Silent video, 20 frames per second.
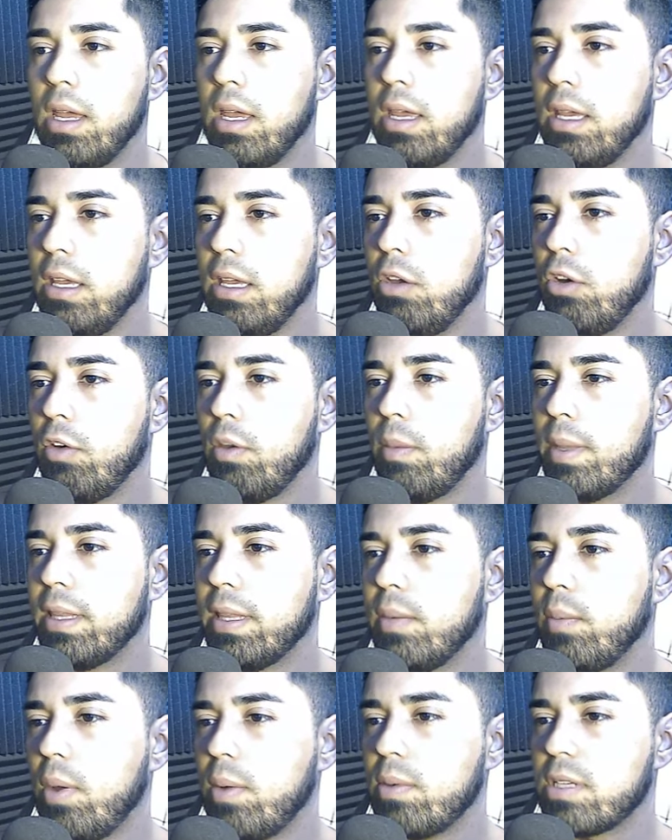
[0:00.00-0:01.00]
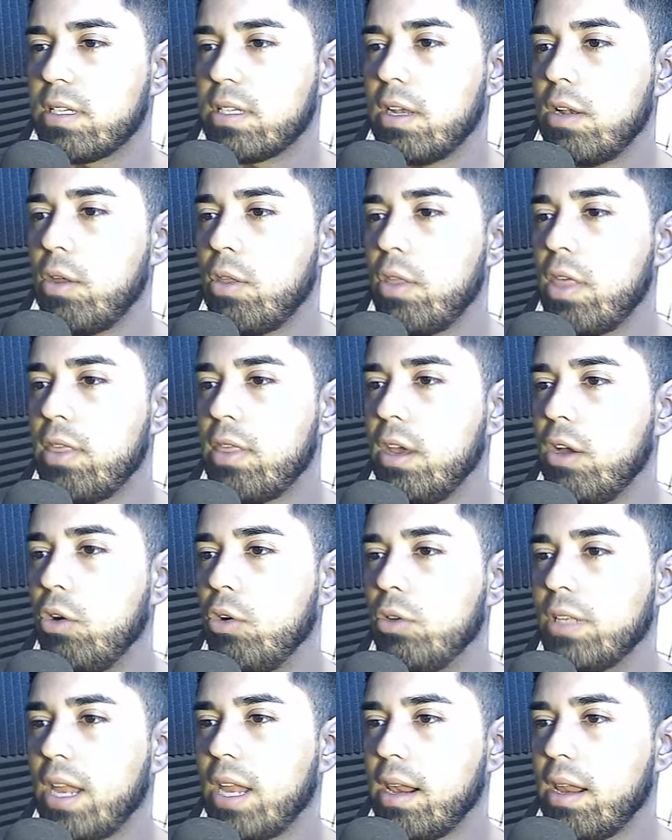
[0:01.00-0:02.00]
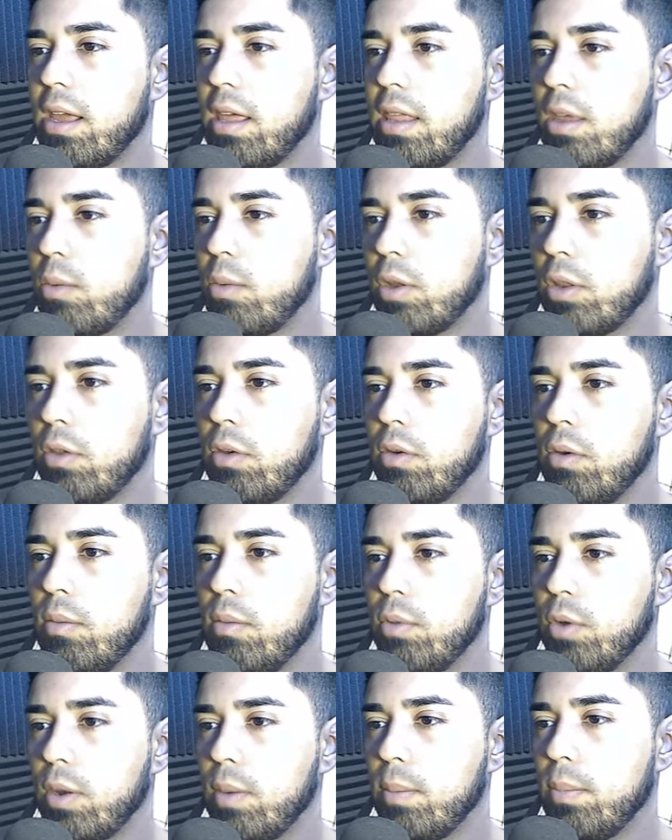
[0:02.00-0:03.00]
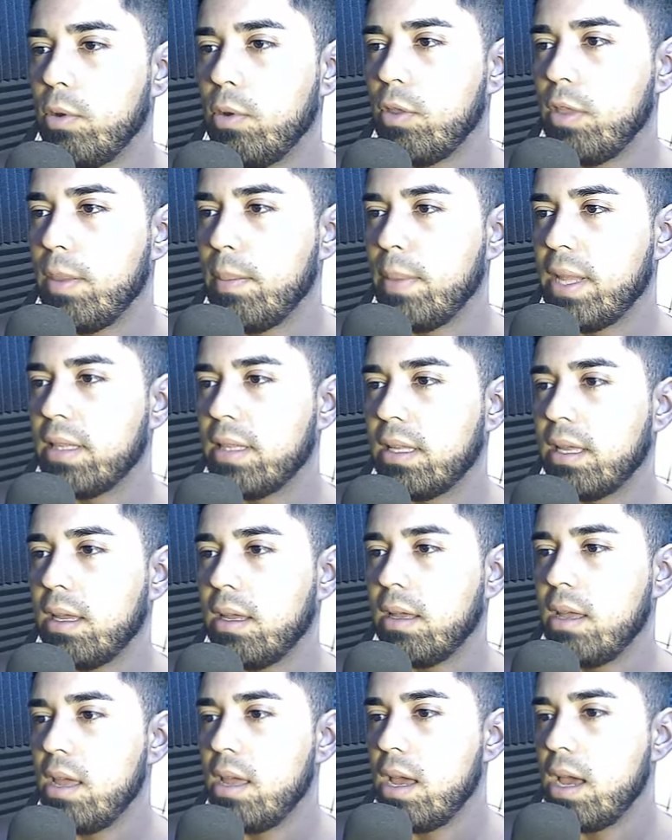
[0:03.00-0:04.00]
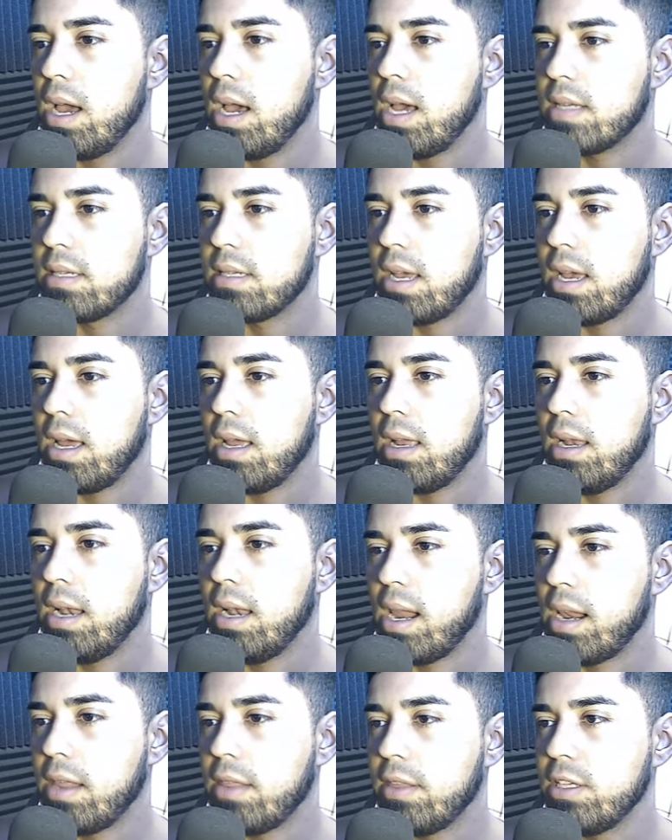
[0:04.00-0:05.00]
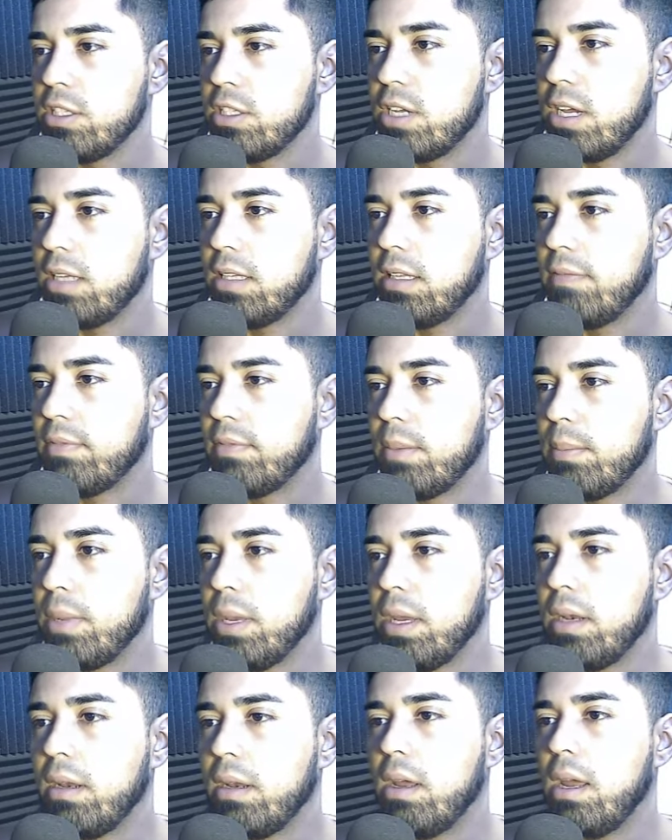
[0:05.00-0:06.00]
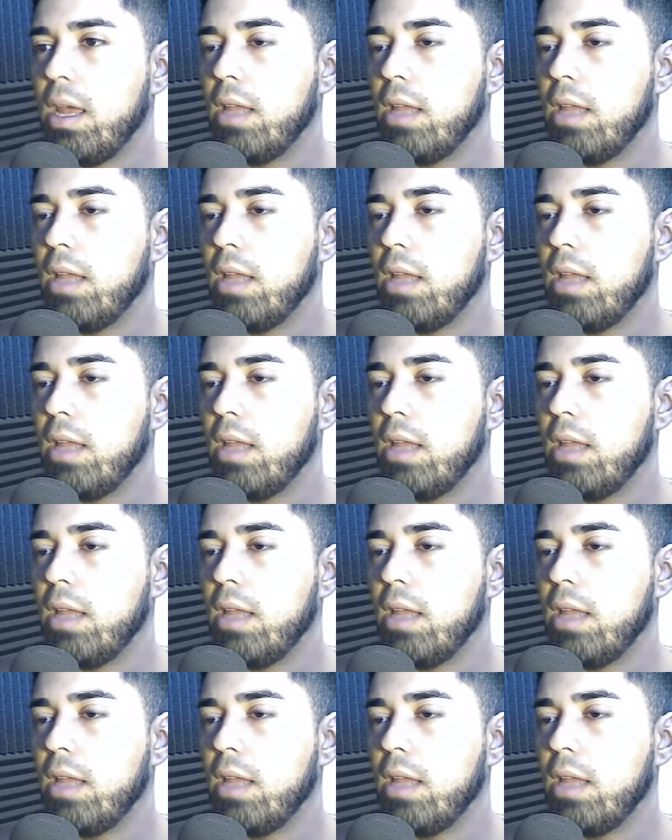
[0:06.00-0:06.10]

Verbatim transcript: Y obviamente podemos hacerlo desde otras redes, ¿de acuerdo? Por ejemplo, de Manta hacia la red Injective también.